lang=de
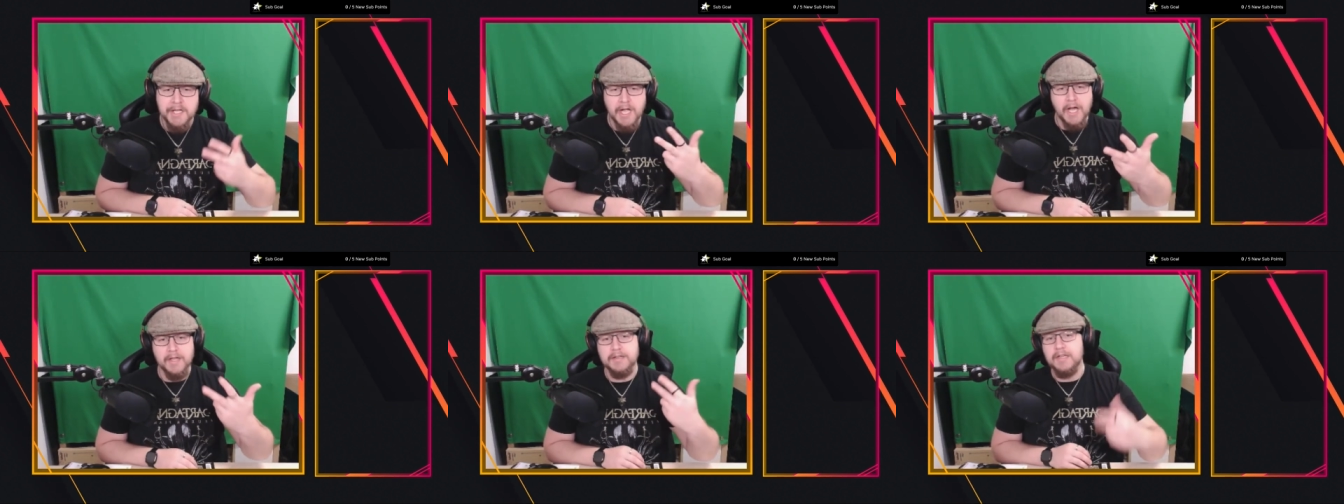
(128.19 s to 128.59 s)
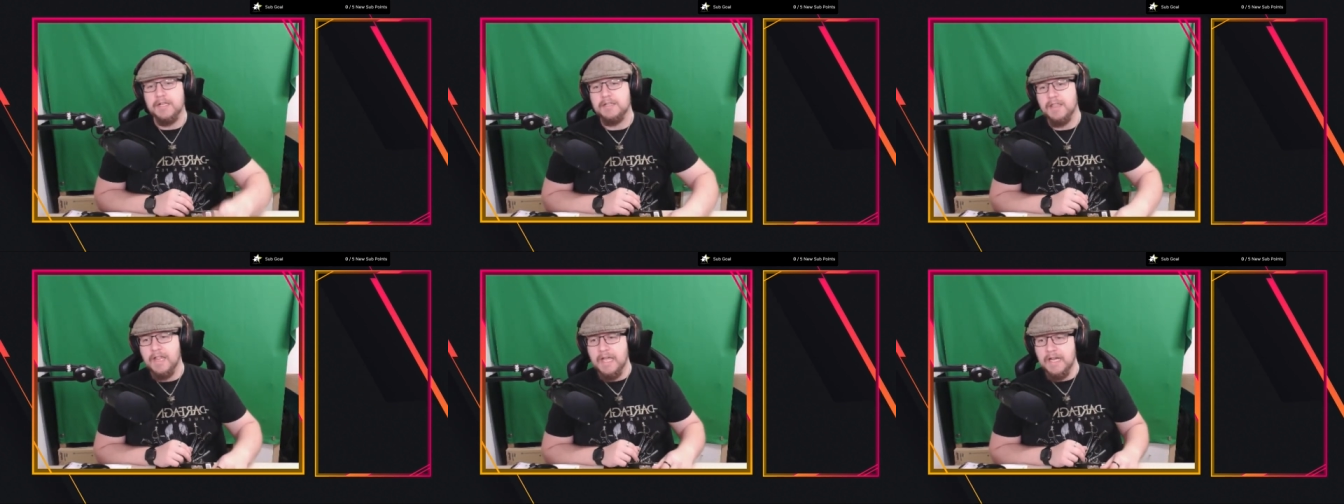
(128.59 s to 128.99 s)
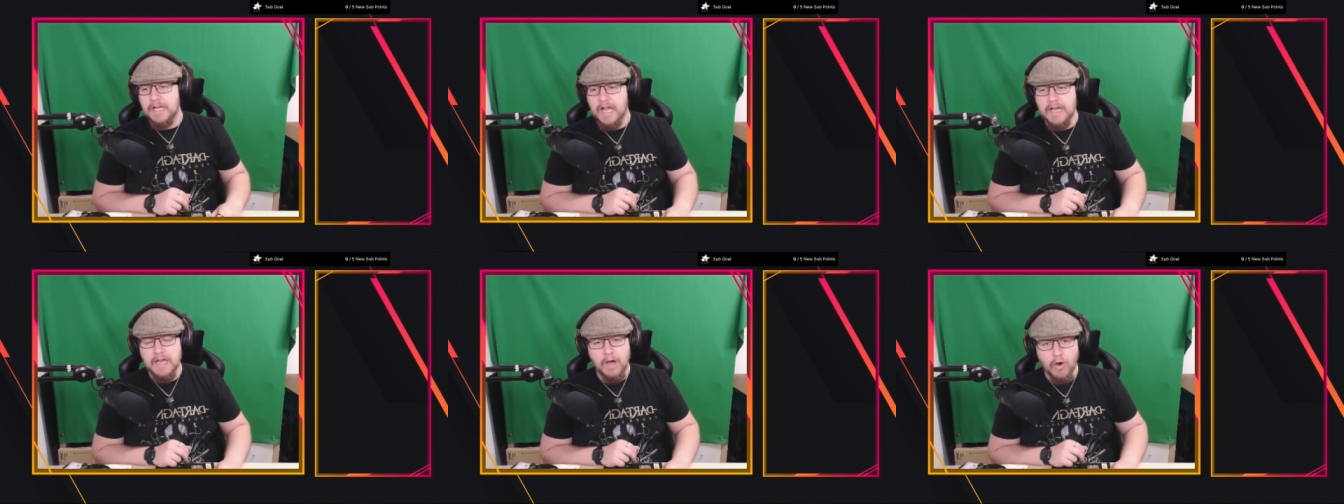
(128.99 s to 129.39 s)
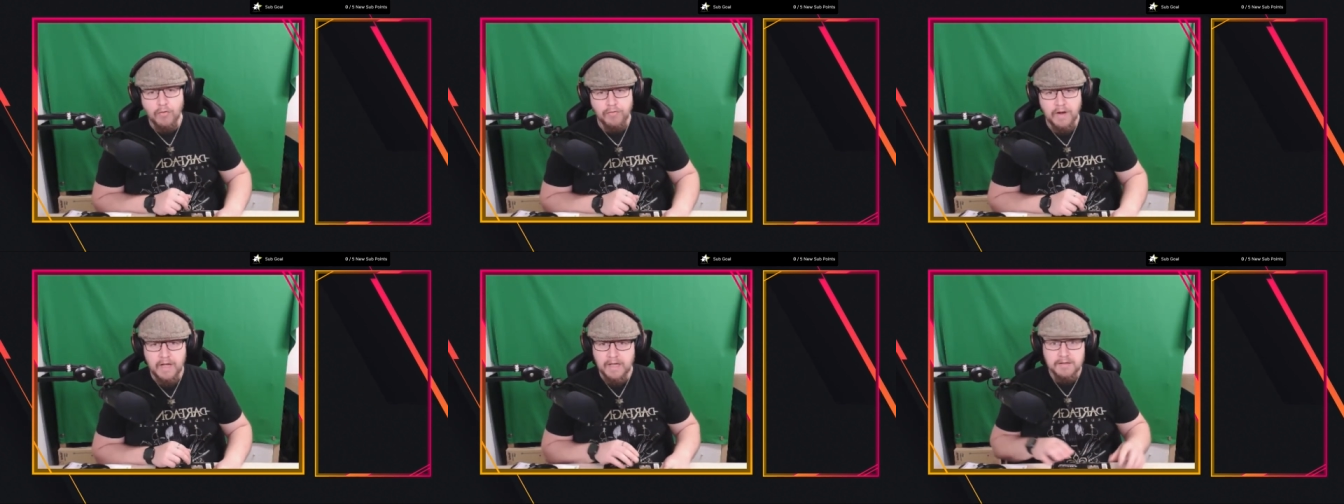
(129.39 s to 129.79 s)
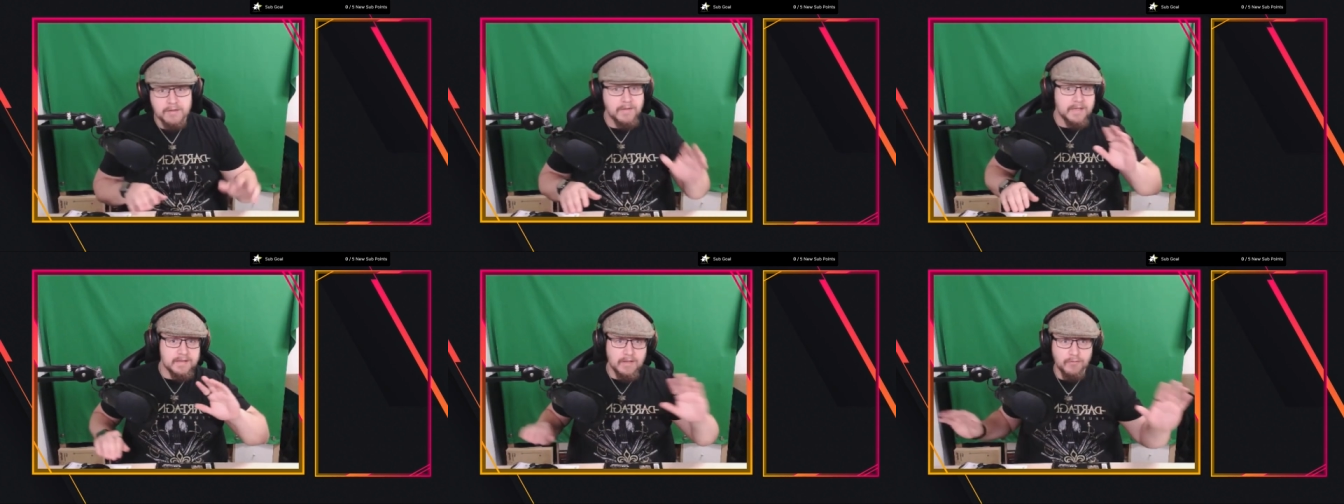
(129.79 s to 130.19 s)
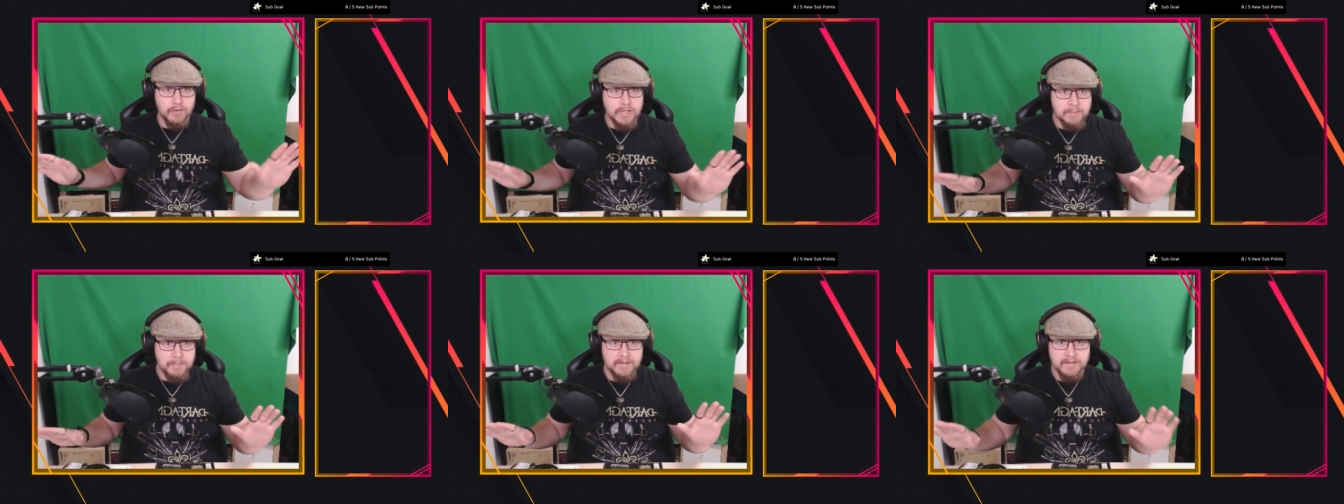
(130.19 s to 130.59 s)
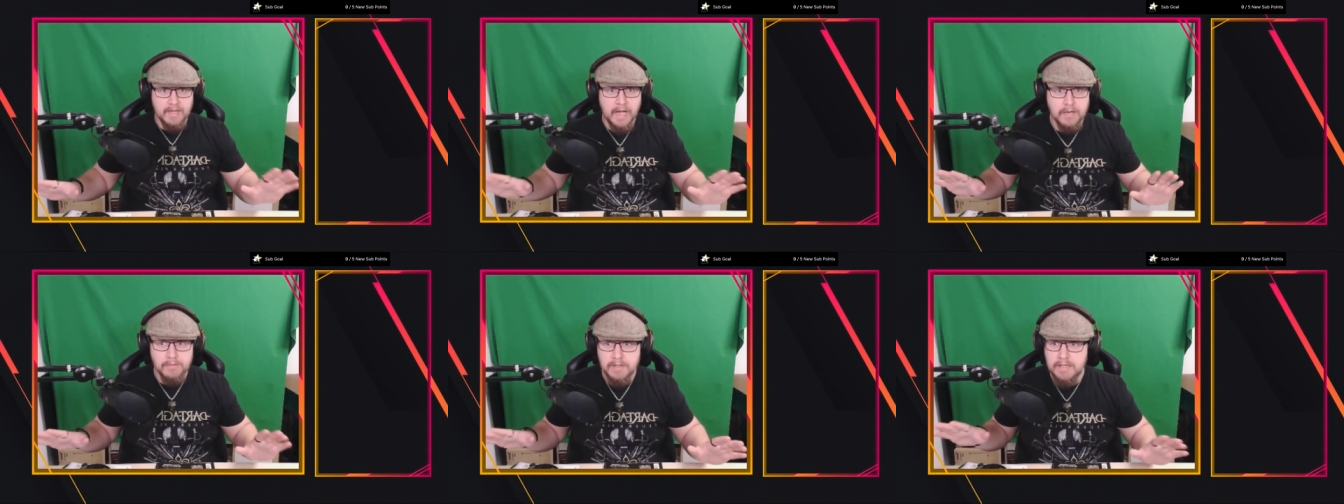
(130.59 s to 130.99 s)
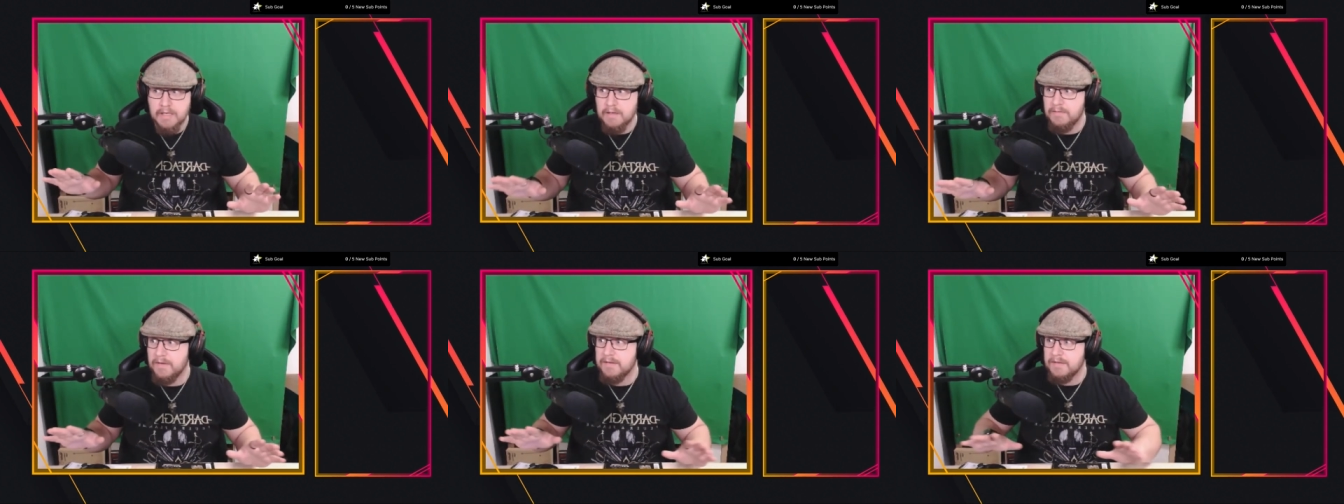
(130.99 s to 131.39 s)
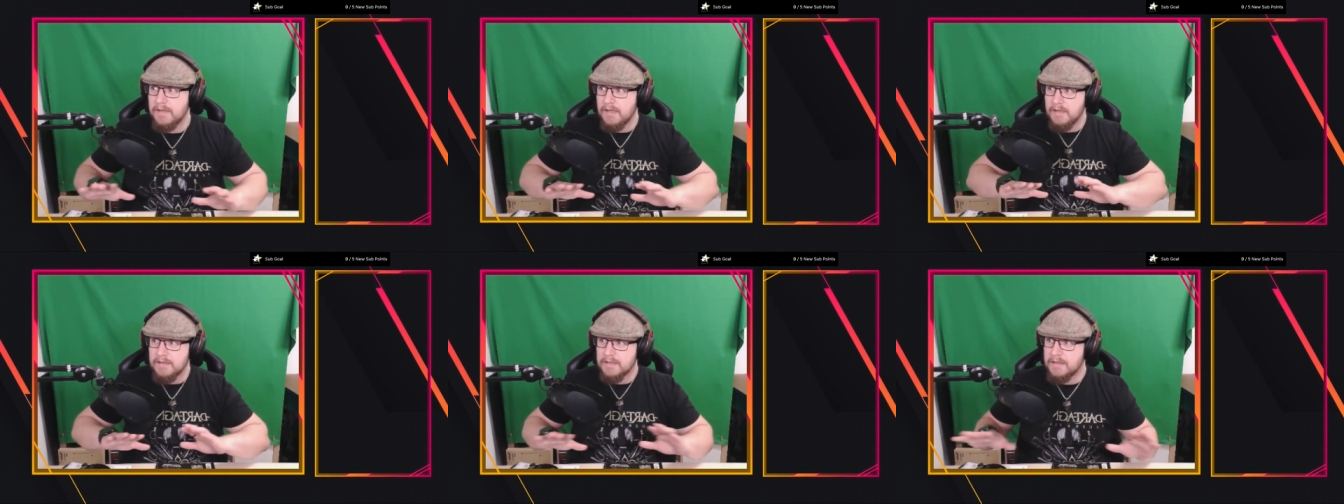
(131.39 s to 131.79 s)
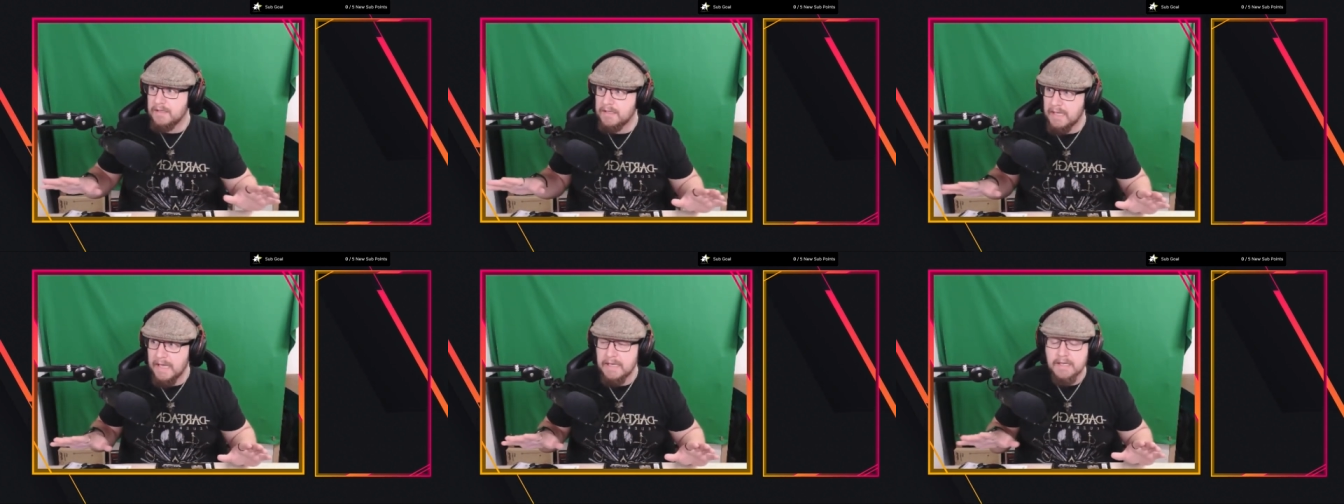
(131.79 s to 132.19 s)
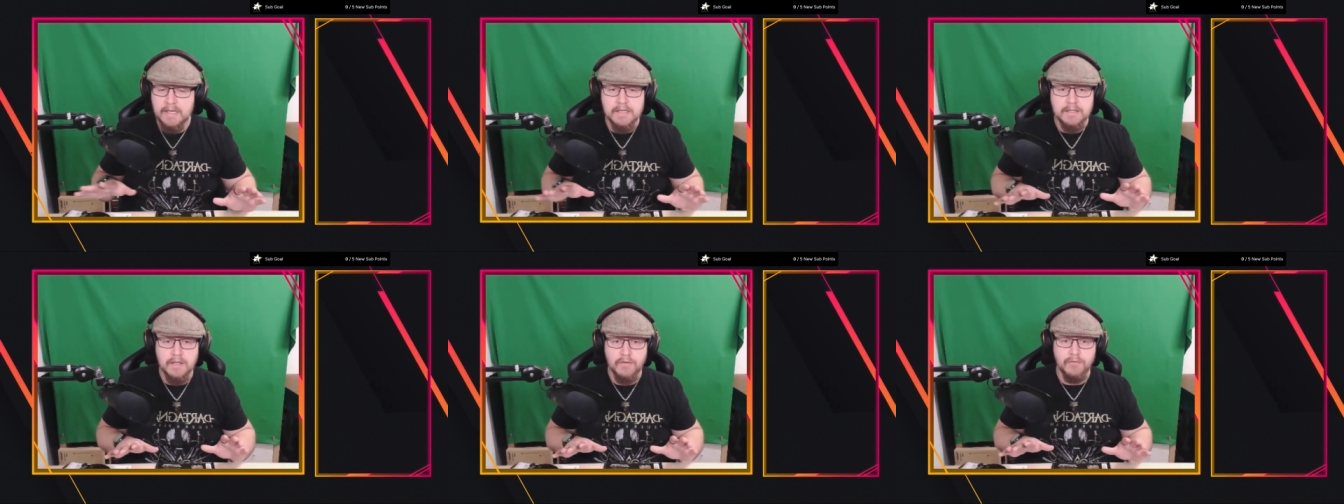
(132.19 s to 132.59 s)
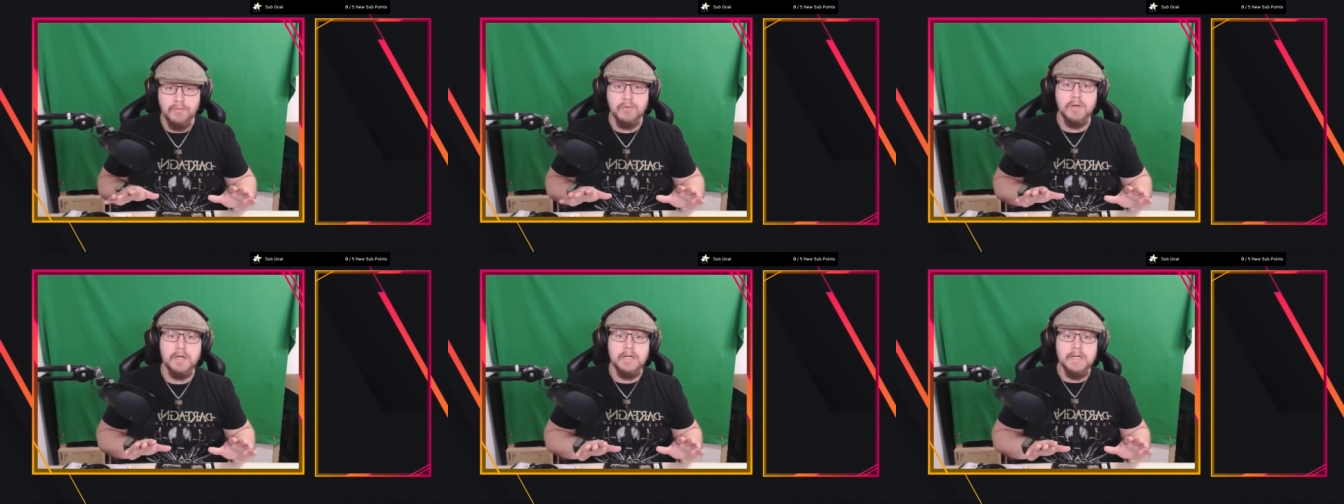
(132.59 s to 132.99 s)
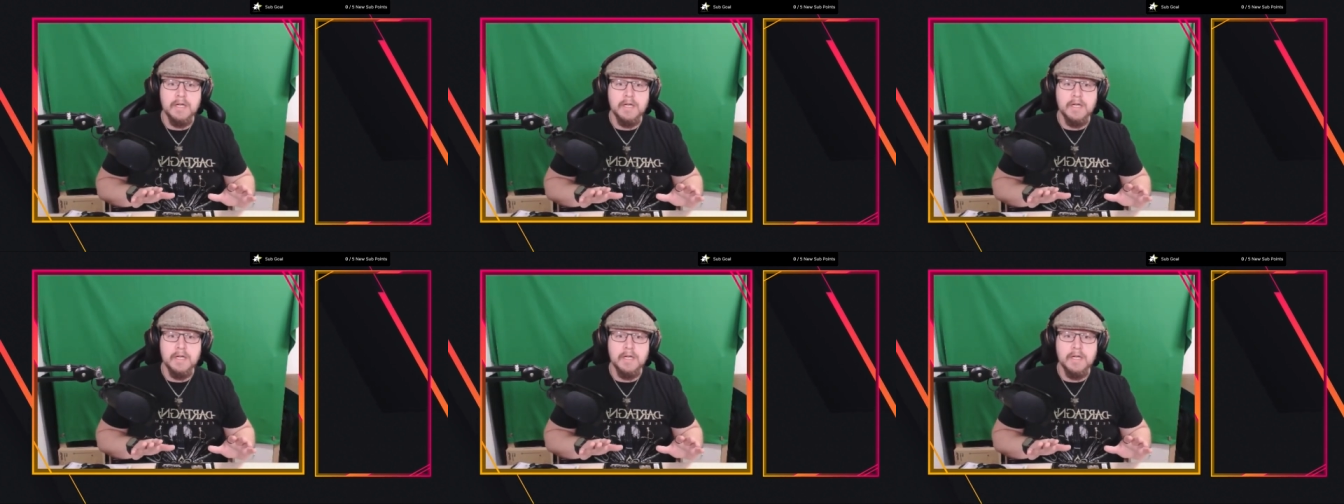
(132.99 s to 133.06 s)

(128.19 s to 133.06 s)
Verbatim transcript: Hast halt drei kleine Auflagen. Also ich werde jetzt dafür nicht bezahlt oder irgendwas, ne? Ich krieg kein Geld dafür.